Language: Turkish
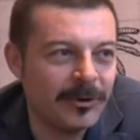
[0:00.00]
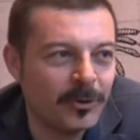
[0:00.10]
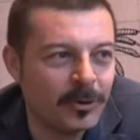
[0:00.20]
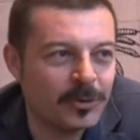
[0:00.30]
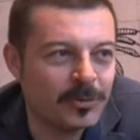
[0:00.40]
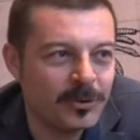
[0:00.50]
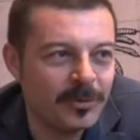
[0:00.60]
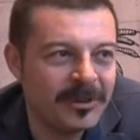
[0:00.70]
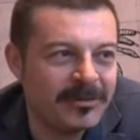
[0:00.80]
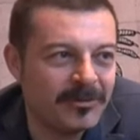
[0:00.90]
konuşmuştuk.
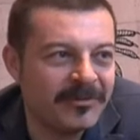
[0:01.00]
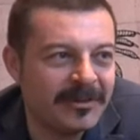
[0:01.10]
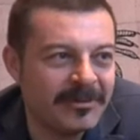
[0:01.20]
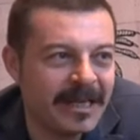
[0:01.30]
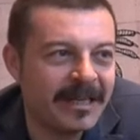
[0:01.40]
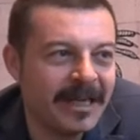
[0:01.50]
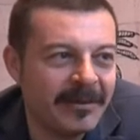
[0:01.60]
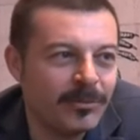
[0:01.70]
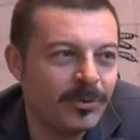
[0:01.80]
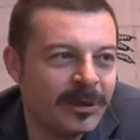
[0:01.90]
Biz bu filmi zaten
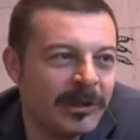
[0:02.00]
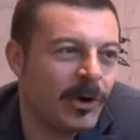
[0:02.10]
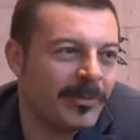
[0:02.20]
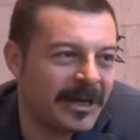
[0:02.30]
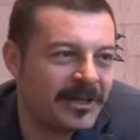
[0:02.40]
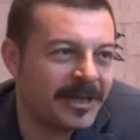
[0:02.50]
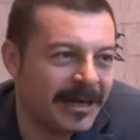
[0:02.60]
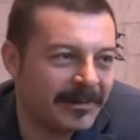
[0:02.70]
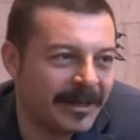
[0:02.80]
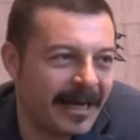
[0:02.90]
bunları görmek için
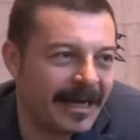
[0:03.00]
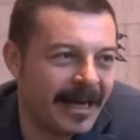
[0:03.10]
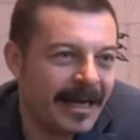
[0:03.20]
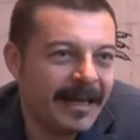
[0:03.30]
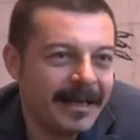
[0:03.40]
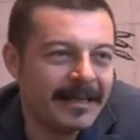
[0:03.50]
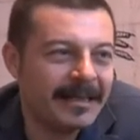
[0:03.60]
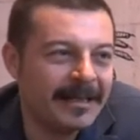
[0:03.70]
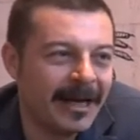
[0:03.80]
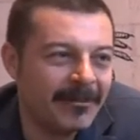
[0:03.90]
yaptık. Yani
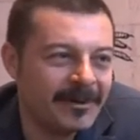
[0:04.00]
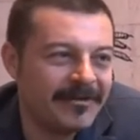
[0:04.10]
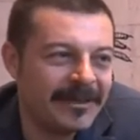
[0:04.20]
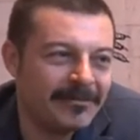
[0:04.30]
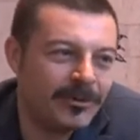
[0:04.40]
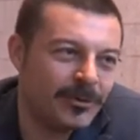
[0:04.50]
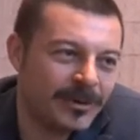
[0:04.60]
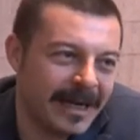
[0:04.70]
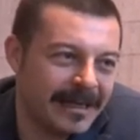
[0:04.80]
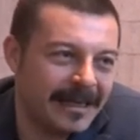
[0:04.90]
iddiamız filmin
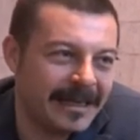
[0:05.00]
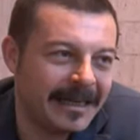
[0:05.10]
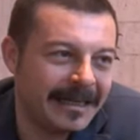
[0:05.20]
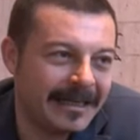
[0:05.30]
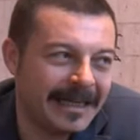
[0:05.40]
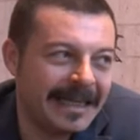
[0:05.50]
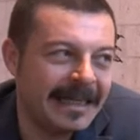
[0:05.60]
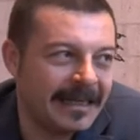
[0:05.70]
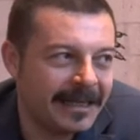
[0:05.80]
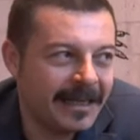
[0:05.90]
güzelliğiyle
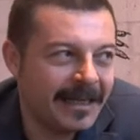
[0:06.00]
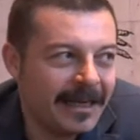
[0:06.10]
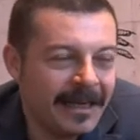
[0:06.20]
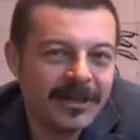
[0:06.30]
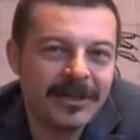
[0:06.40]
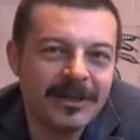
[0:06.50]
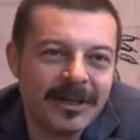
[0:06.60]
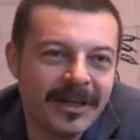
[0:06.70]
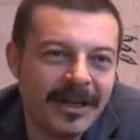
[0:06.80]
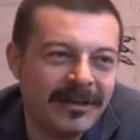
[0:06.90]
ilgiliydi.
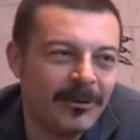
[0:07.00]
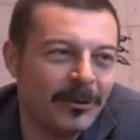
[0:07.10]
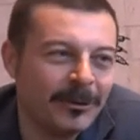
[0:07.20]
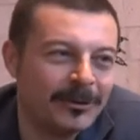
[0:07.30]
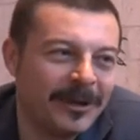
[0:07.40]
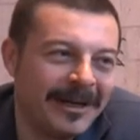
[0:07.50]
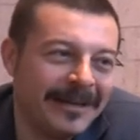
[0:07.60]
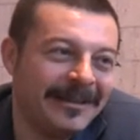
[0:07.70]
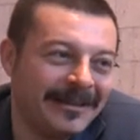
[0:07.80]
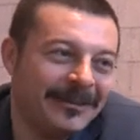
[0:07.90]
İşe de ne olursa
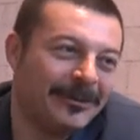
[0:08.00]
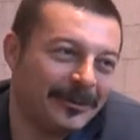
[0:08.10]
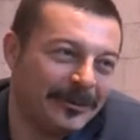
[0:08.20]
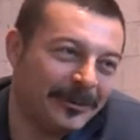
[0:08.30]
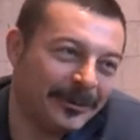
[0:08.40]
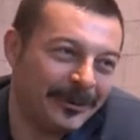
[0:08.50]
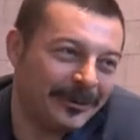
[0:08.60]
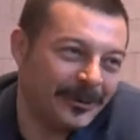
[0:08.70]
o